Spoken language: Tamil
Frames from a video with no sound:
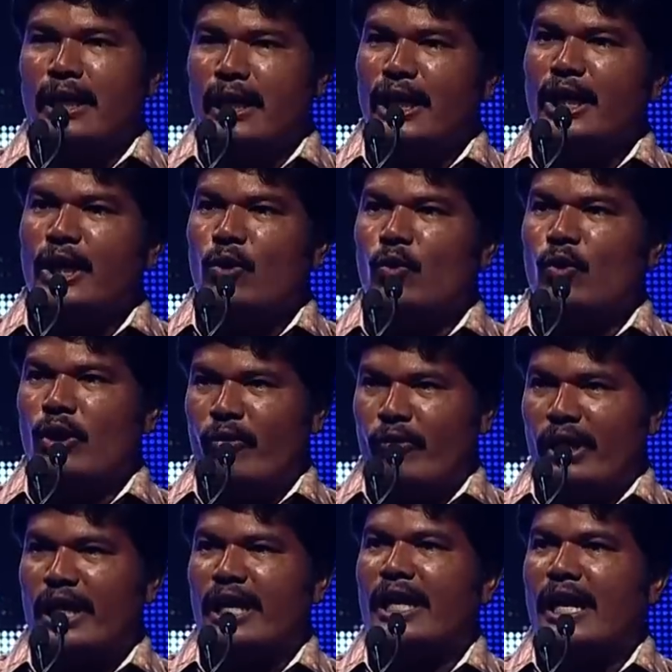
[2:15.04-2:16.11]
நீங்கள் உங்கள்
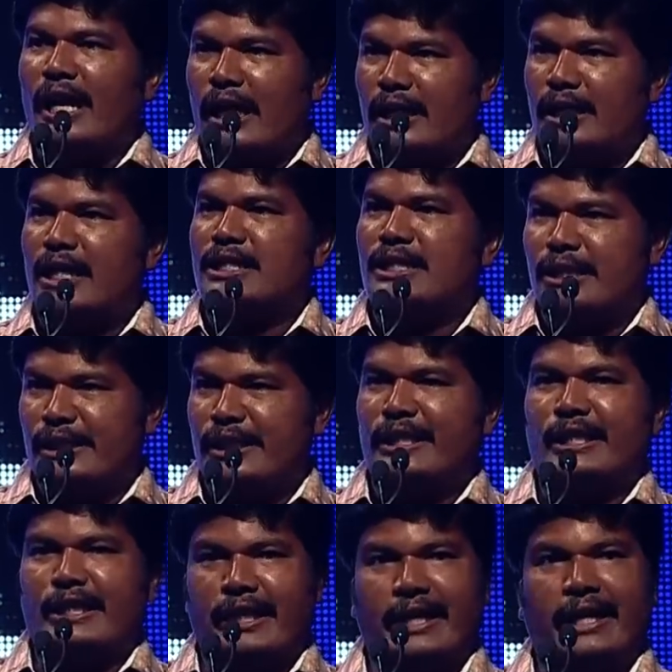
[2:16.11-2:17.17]
வேலையை கரெக்டாக
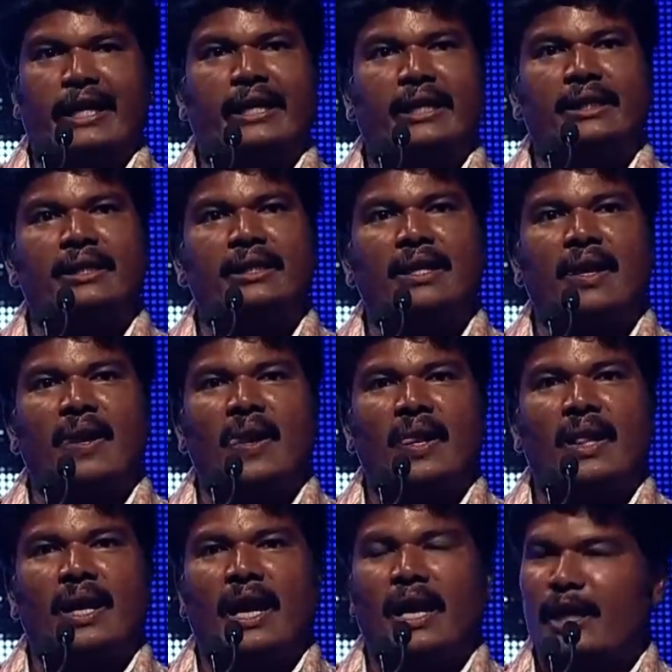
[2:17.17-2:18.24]
செஞ்சிட்ருக்கீங்க
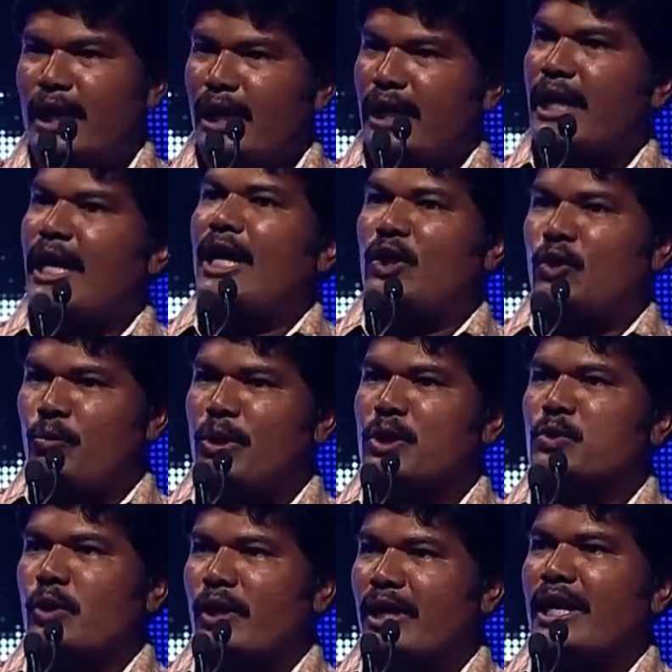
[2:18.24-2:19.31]
அதனால தான் நான் எதுவுமே
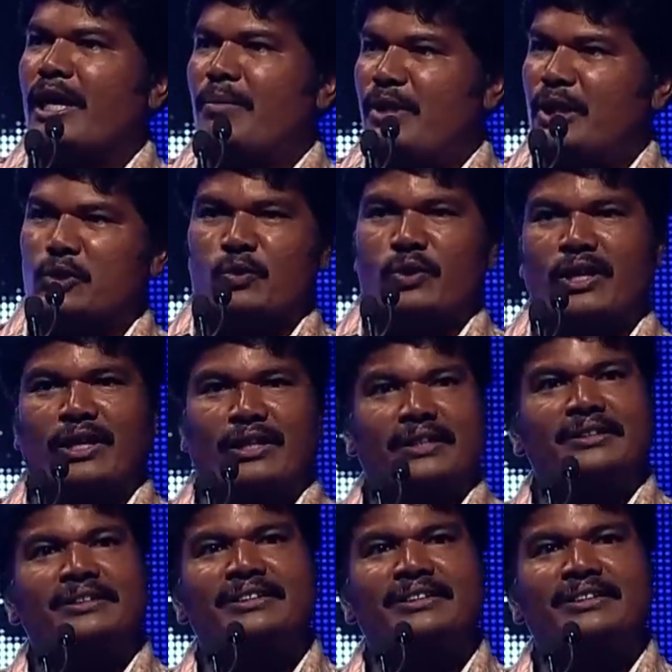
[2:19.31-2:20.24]
சொல்லலை அப்படின்னு சொன்னார்